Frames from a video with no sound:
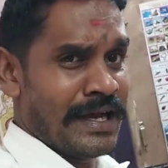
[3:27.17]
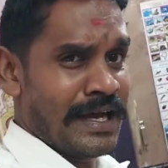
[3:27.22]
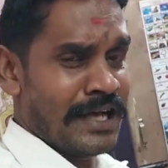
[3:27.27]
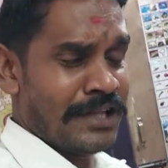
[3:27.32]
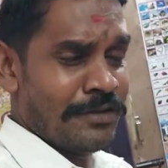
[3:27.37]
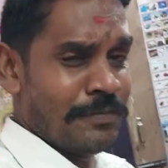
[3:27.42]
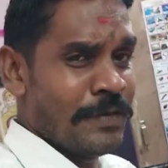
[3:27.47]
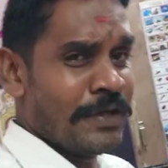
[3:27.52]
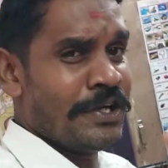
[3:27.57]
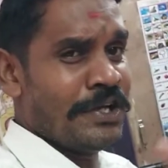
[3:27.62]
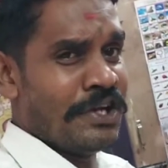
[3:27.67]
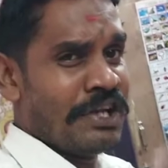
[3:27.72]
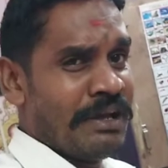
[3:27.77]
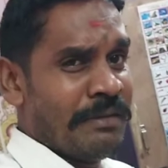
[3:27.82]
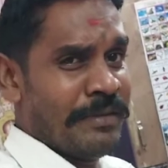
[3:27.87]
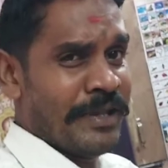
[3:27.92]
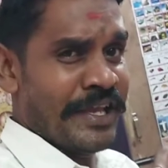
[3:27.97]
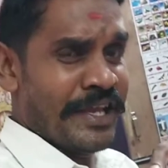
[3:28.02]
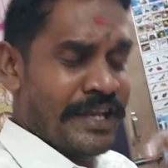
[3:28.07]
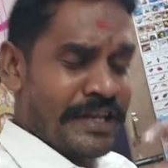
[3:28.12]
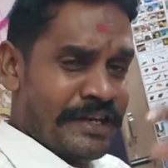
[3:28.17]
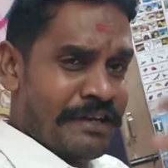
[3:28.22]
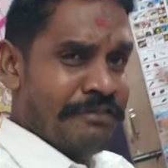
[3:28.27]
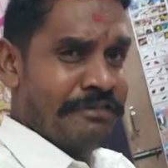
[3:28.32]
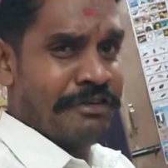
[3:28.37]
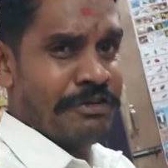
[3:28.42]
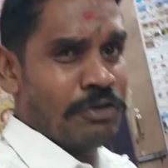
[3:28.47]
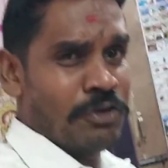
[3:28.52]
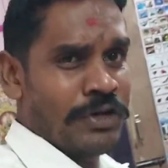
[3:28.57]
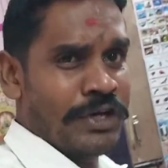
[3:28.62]
அது மட்டும் இல்லாமல்
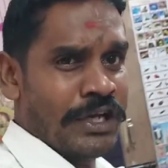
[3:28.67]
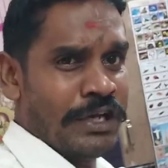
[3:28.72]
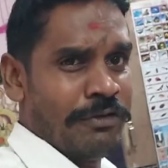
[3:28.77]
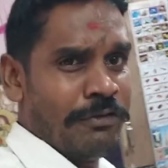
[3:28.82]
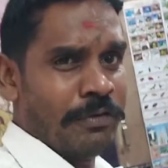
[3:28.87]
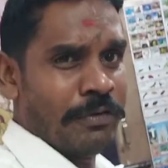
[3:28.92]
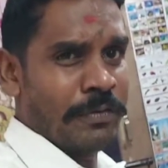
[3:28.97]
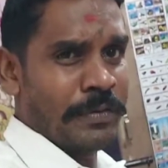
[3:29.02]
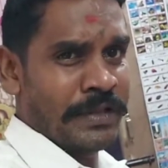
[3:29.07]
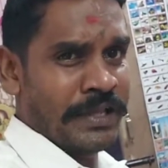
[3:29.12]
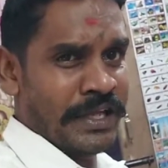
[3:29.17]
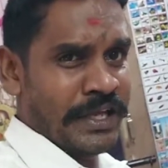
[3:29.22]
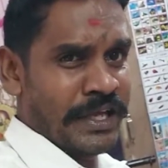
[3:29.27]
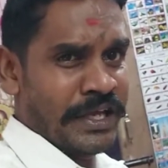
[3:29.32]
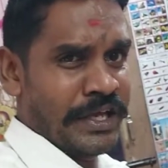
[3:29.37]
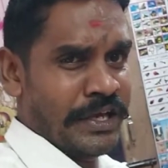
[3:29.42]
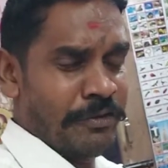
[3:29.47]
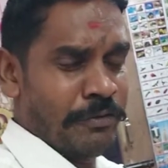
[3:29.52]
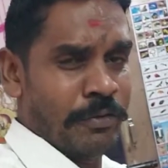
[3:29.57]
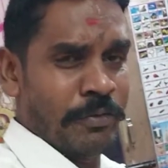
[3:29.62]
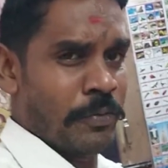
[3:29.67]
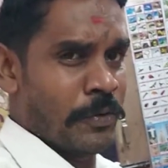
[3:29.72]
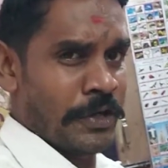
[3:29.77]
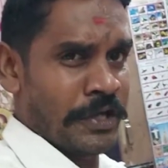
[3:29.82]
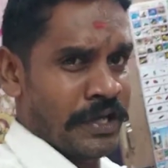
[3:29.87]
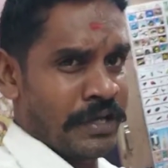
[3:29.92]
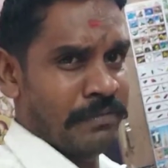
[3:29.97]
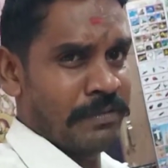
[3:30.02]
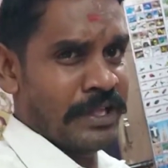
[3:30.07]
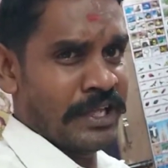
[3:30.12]
ஏற்கனவே ஹோண்டா லிவோ பற்றி ரிவ்யூ
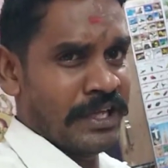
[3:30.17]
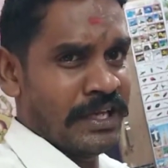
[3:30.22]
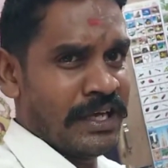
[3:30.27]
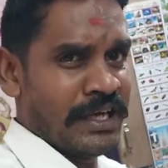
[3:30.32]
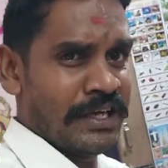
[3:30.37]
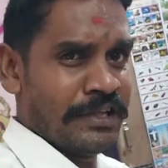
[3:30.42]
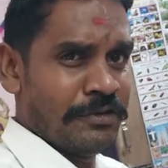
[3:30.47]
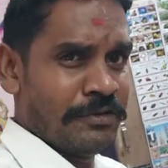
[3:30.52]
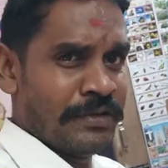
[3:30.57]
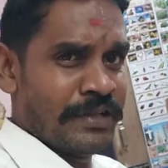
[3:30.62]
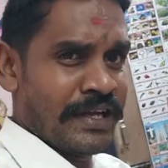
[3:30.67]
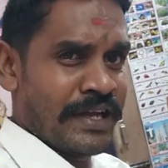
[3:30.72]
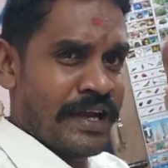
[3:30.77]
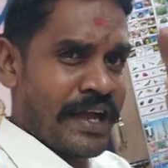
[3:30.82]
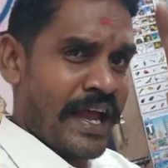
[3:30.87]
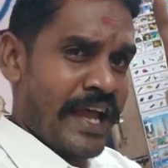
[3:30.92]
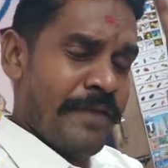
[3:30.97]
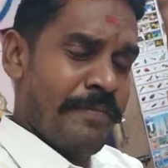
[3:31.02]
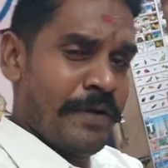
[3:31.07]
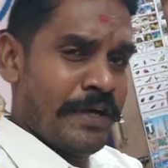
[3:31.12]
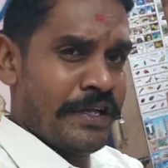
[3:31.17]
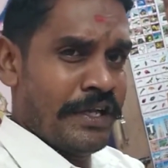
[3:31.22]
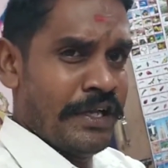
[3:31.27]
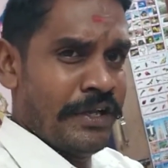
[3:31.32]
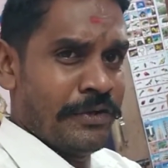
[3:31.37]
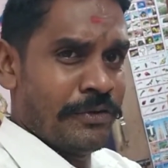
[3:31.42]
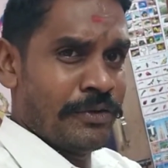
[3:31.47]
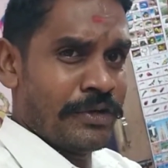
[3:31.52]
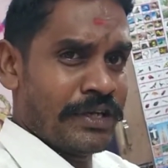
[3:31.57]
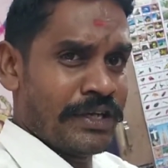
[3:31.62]
போட்டிருக்கேன் பார்த்தீங்களா அது வந்து ஹை
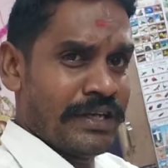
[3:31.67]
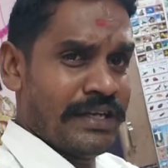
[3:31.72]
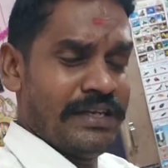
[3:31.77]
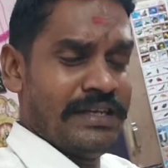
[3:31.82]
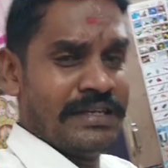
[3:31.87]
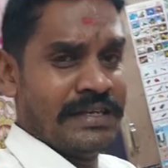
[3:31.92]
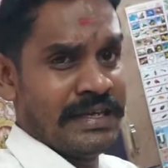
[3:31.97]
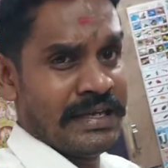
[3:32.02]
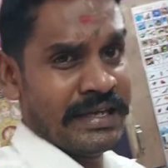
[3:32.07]
பட்டன்லையும் கொடுக்குறேன்